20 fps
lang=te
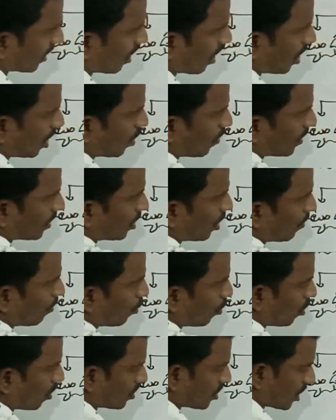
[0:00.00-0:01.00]
పదహారు వందల
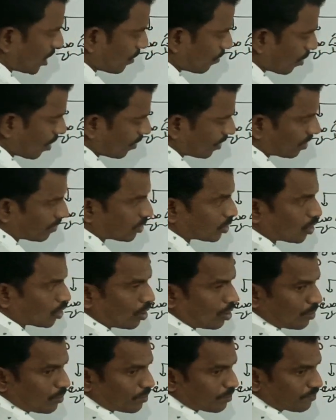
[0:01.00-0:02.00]
మూడులో
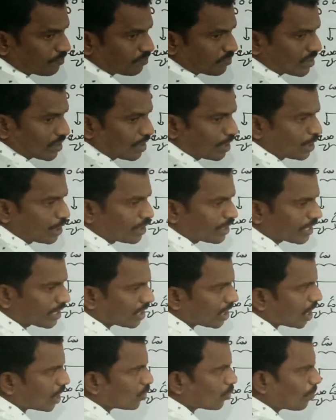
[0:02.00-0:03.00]
చనిపోవడంతో
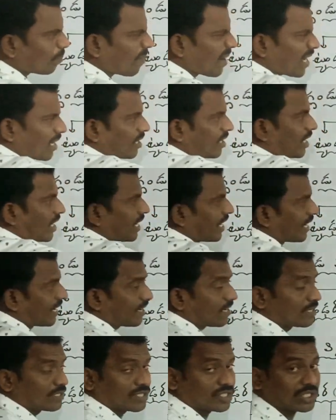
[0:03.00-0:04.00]
ఇంగ్లాండ్ పక్కనే
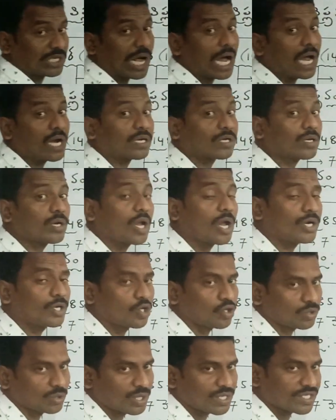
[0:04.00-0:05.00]
స్కాట్లాండ్
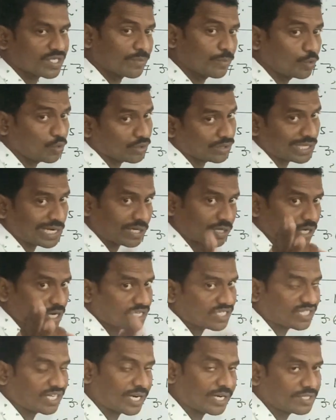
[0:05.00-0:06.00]
అనే దేశం ఉంటుంది అట్లా
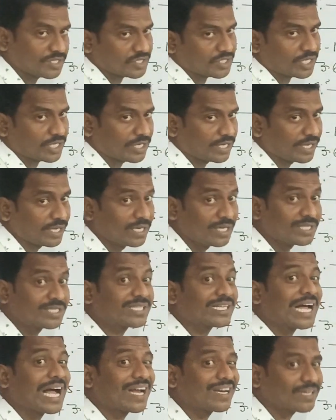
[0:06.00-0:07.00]
గ్రహించండి
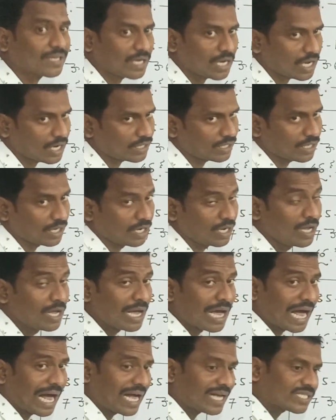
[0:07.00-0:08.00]
స్కాట్లాండ్
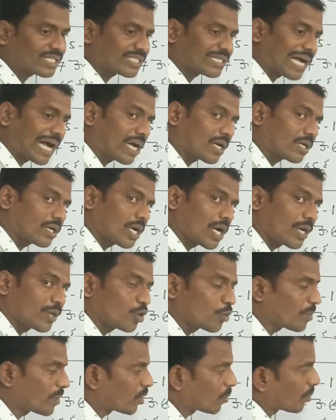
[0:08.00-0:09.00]
ఆ
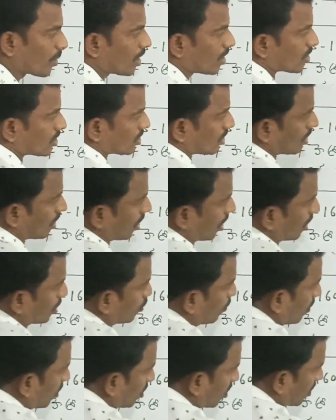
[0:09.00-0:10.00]
స్కాట్లాండ్ను పరిపాలిస్తున్న
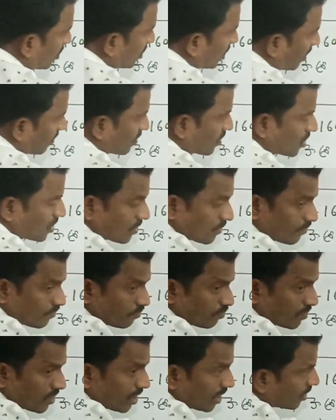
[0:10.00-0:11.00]
రాజు మొదటి జేమ్స్
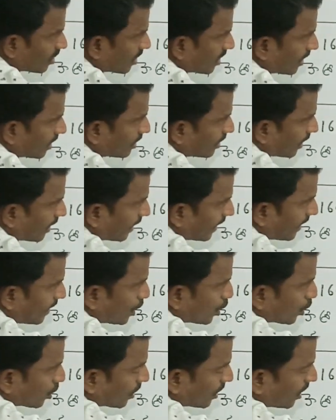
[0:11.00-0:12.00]
ఎందుకంటే
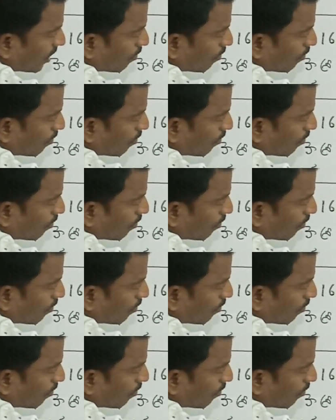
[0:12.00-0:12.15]
ఈ